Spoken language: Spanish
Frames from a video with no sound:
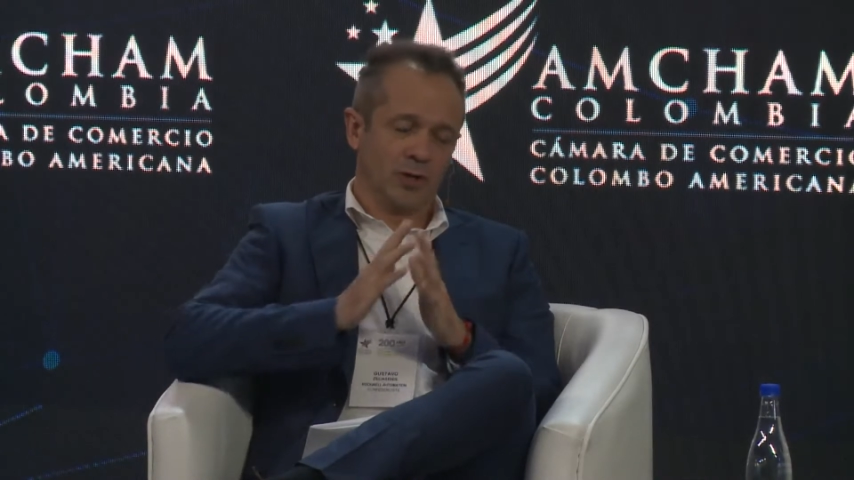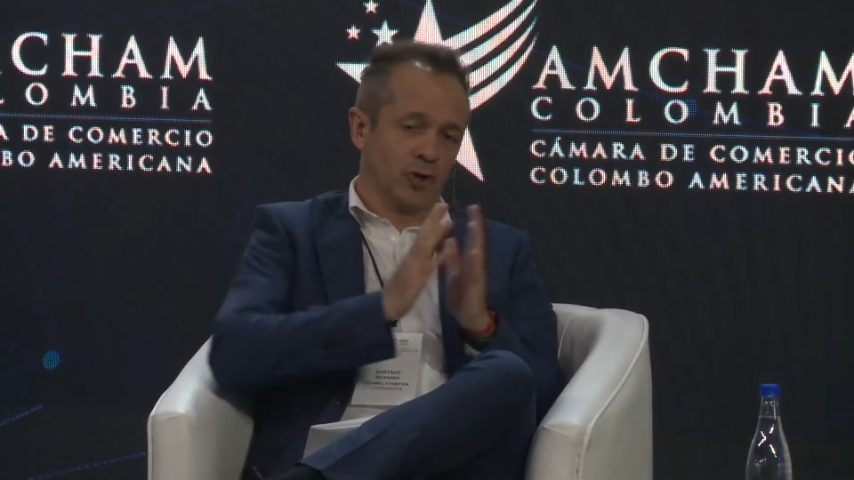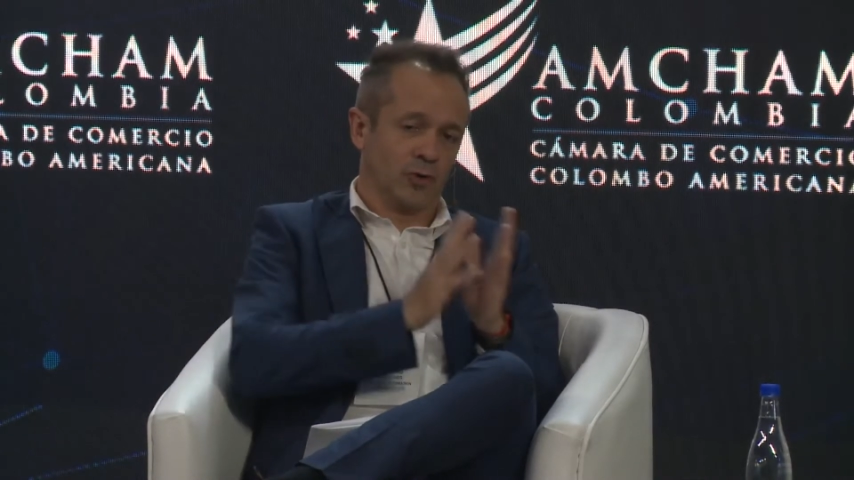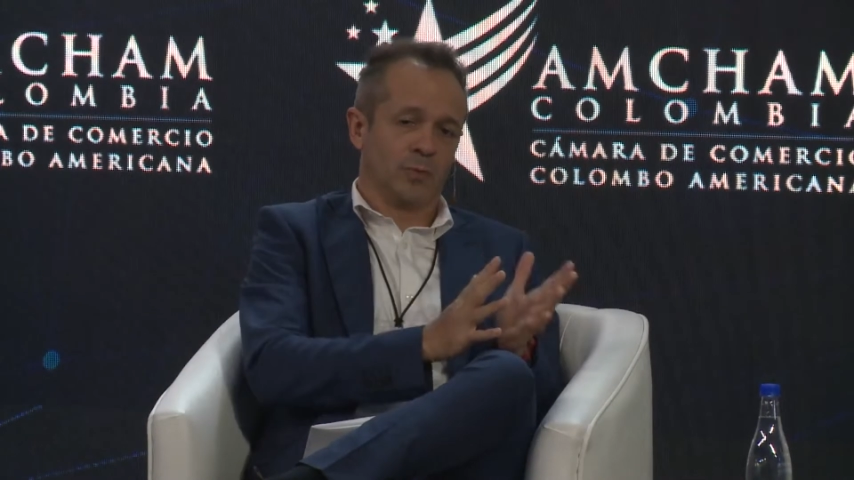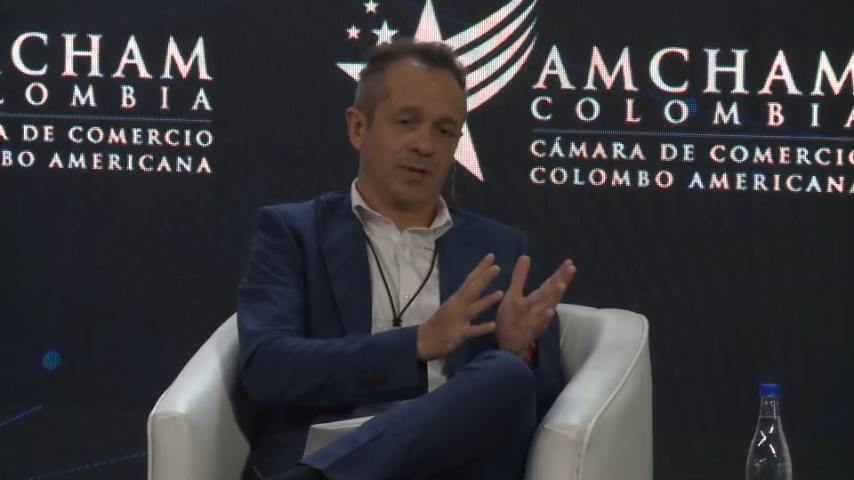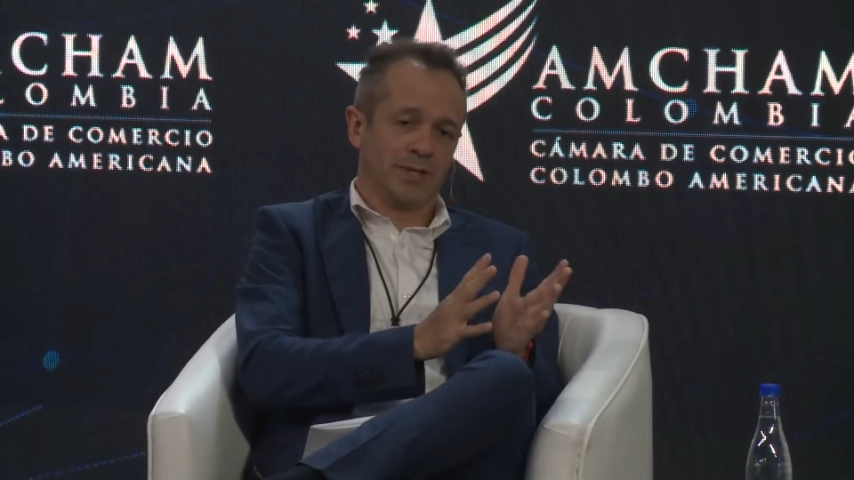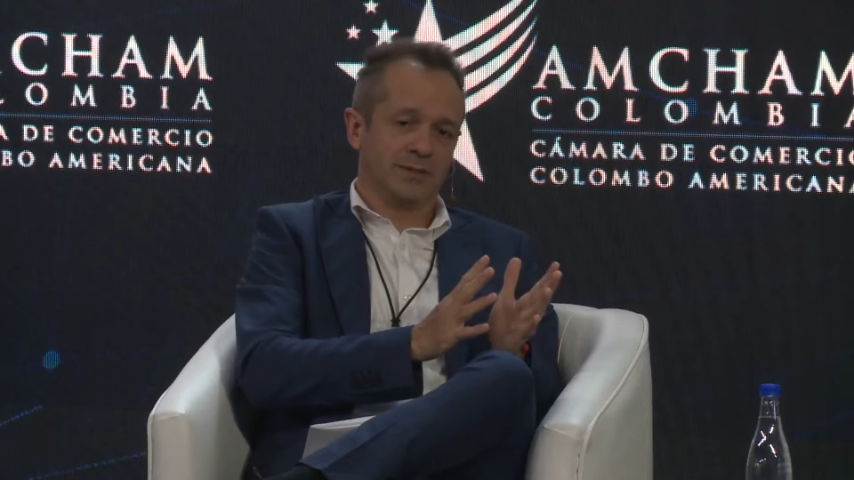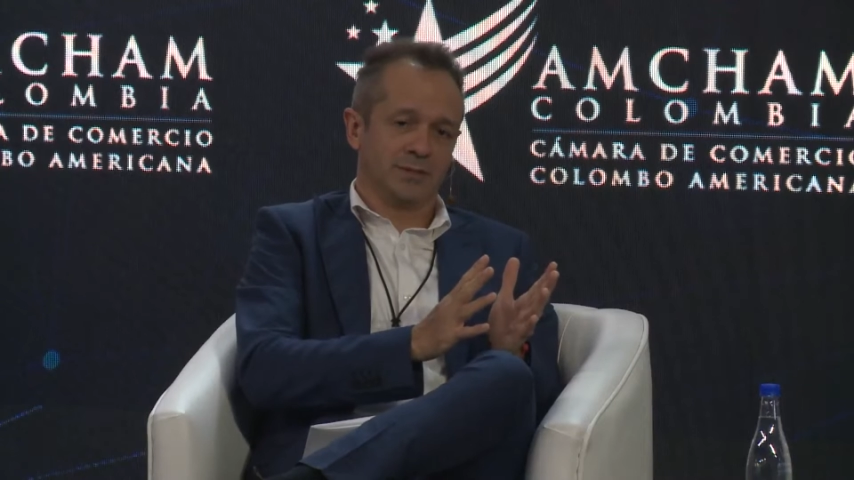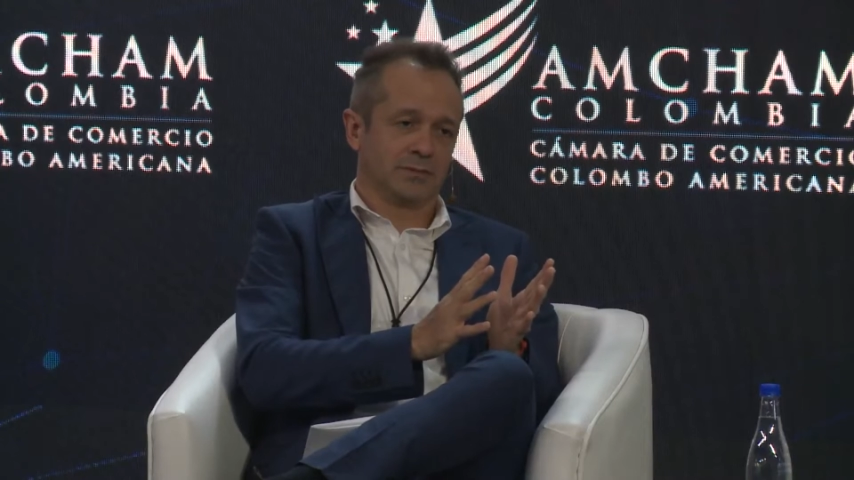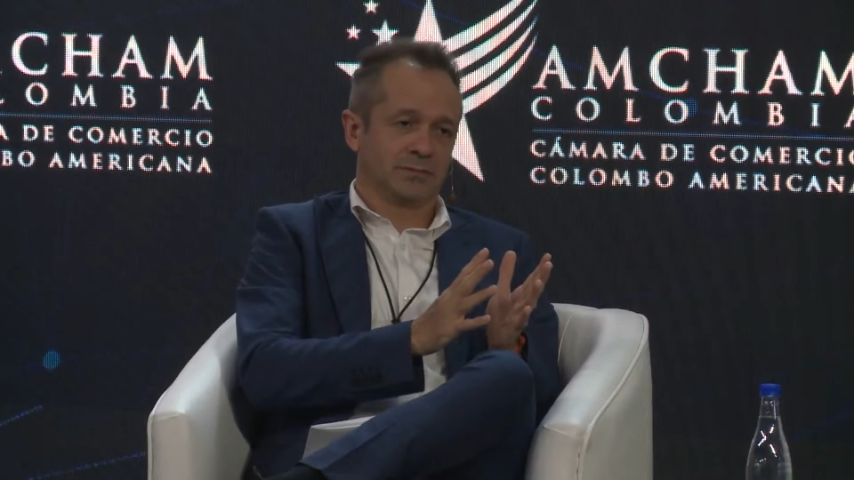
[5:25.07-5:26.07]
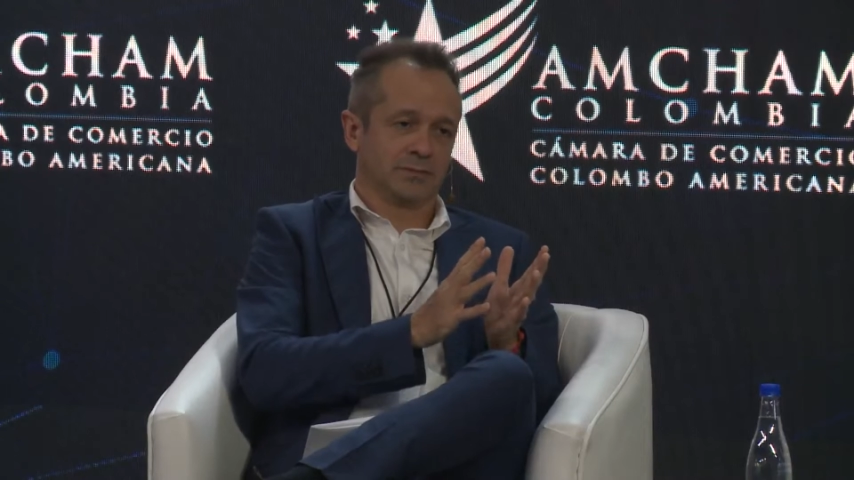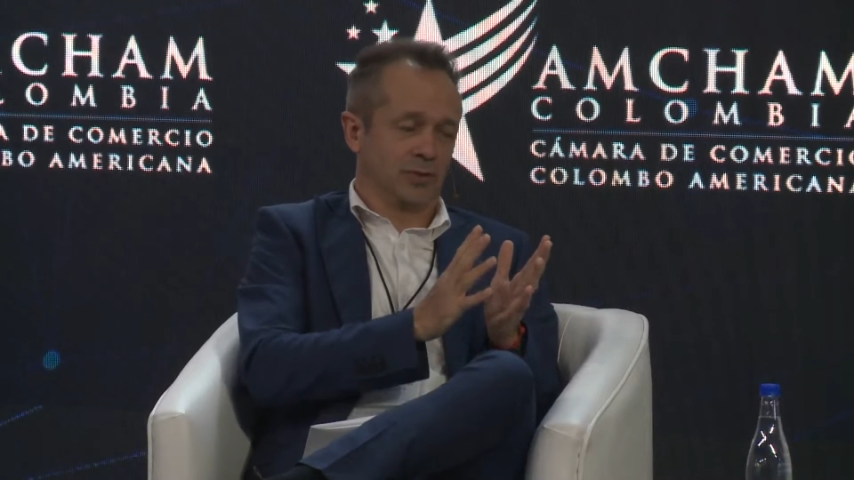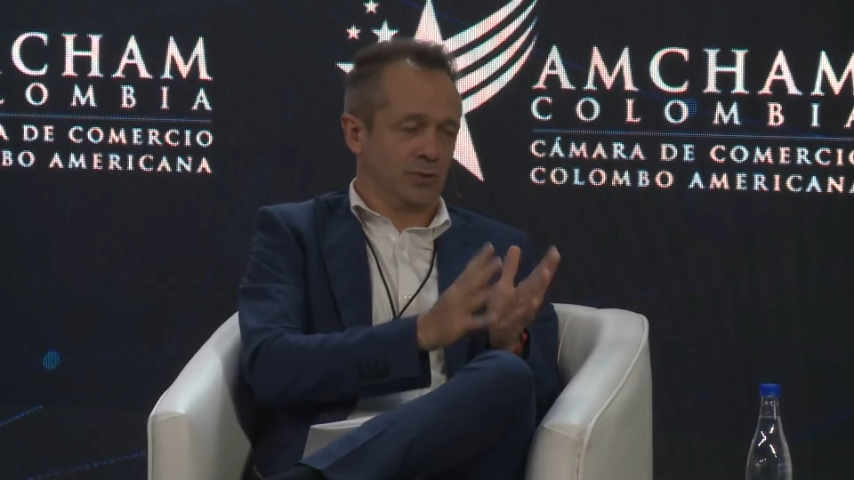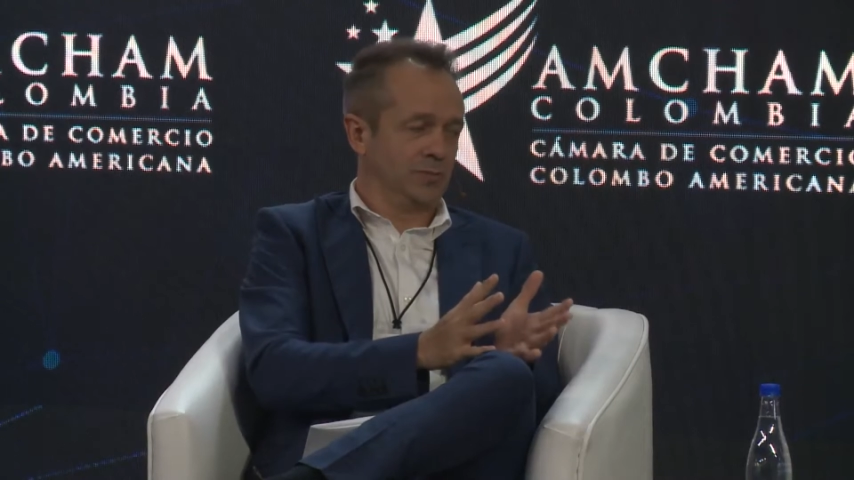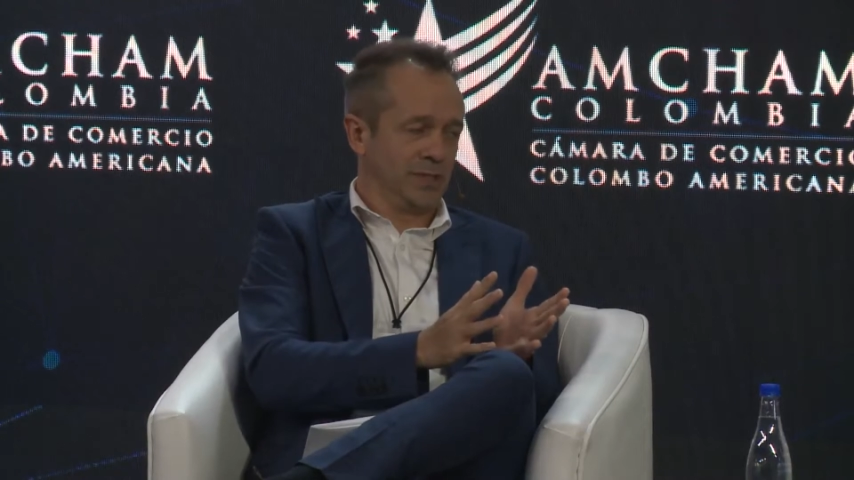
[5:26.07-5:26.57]
como país,
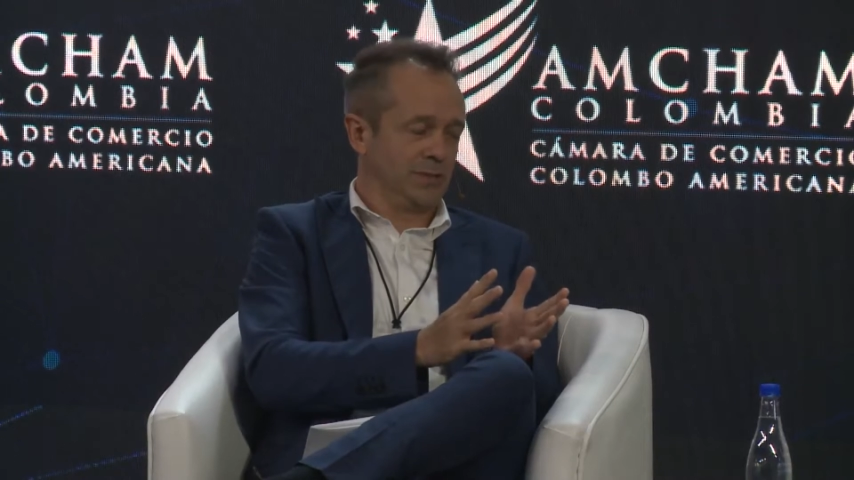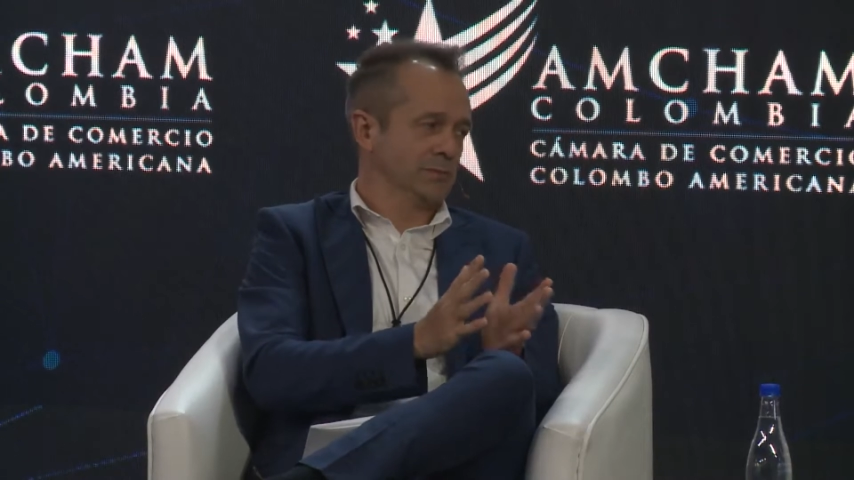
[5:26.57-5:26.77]
Colombia,